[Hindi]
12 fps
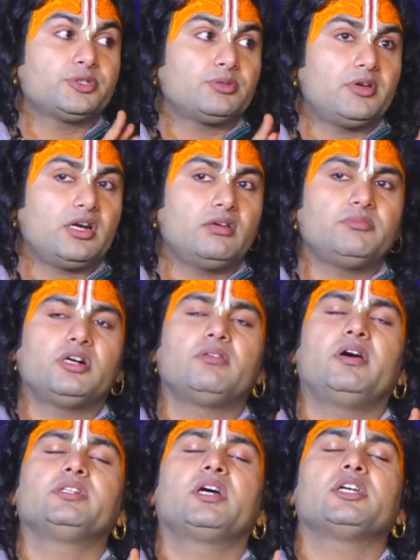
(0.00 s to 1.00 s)
स्मरणम
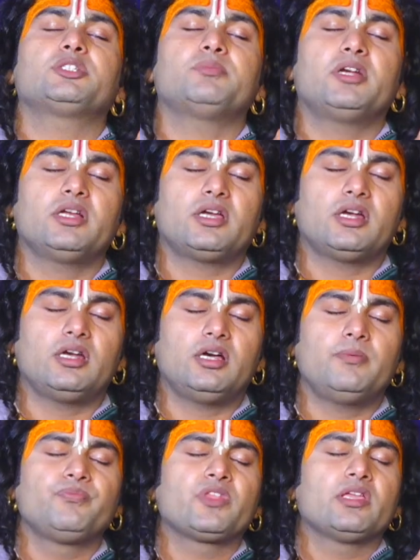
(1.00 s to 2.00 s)
भगवान का स्मरण
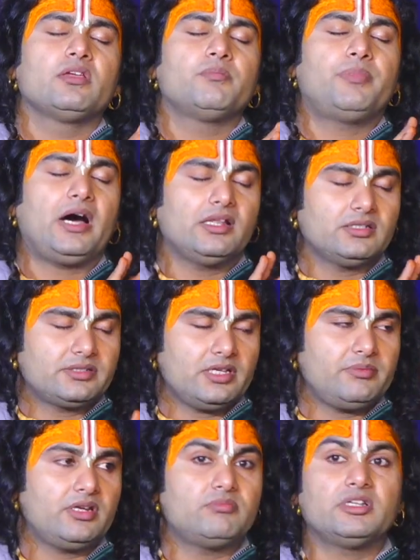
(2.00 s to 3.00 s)
करना पाद
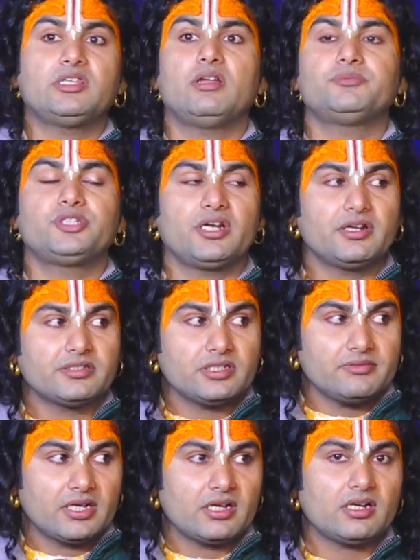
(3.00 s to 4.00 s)
सेवनम मतलब चरण
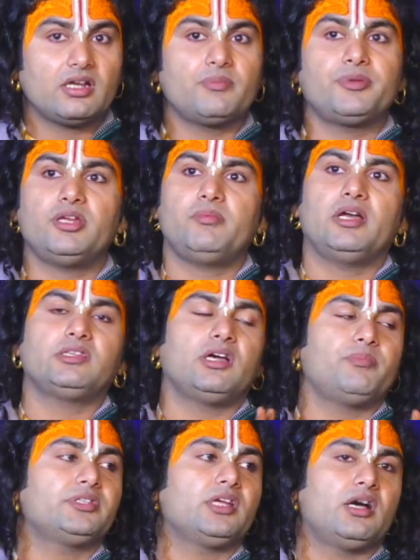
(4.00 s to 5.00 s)
सेवा करना अपने माता
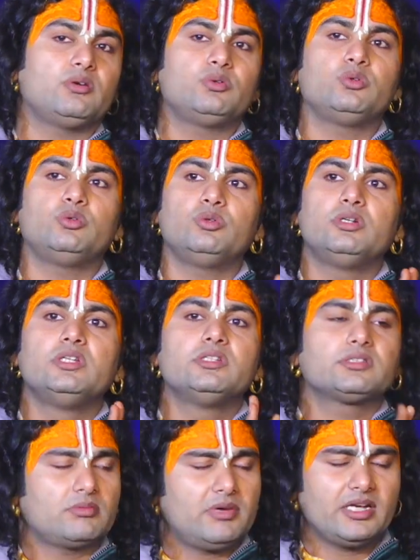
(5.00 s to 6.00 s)
पिता गुरु
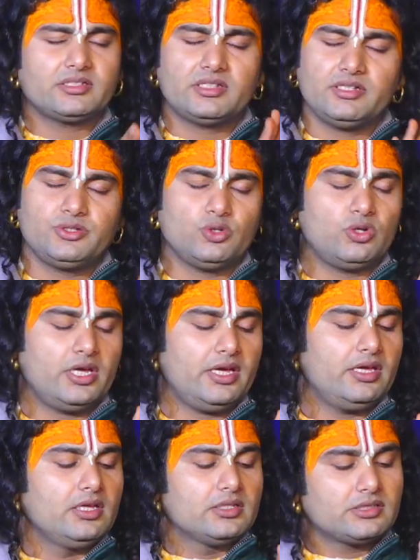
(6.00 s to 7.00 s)
समाज की जो है
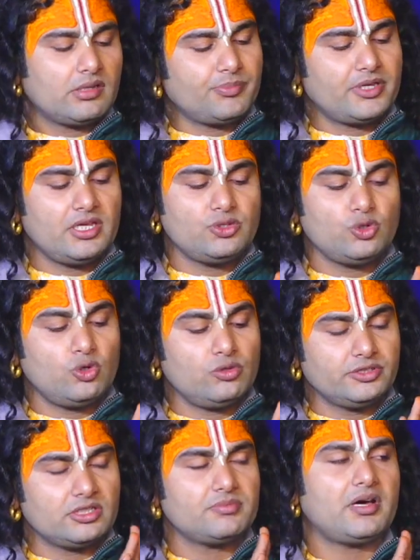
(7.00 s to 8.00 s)
सबकी जो
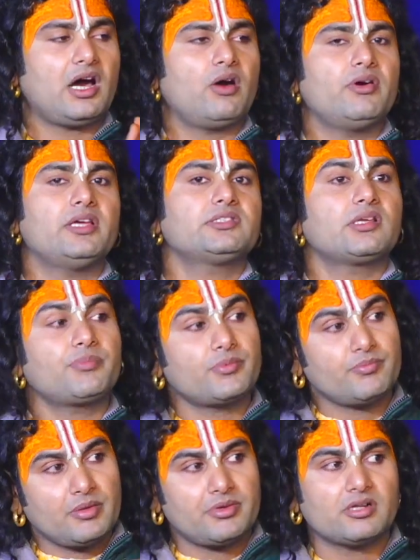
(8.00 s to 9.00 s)
जिस भाव है सब
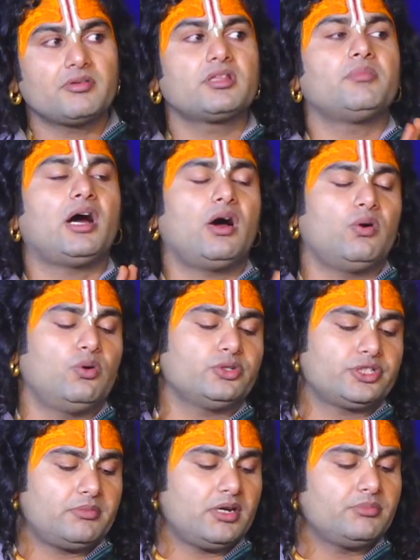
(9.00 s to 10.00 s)
में भगवत भाव हो
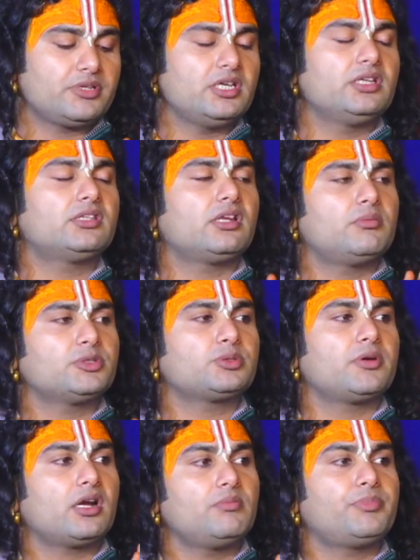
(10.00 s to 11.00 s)
श्रवणम कीर्तनम
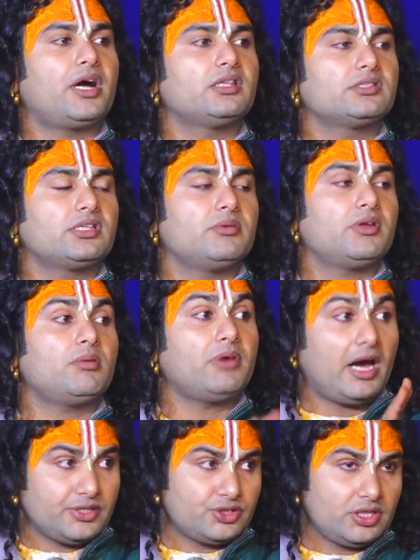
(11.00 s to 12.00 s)
स्मरणम पाद सेवनम
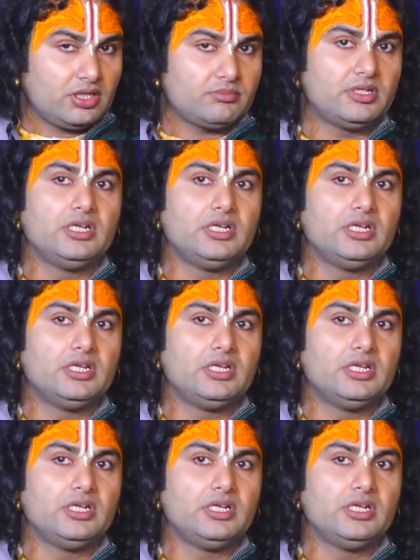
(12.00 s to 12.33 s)
अर्चनम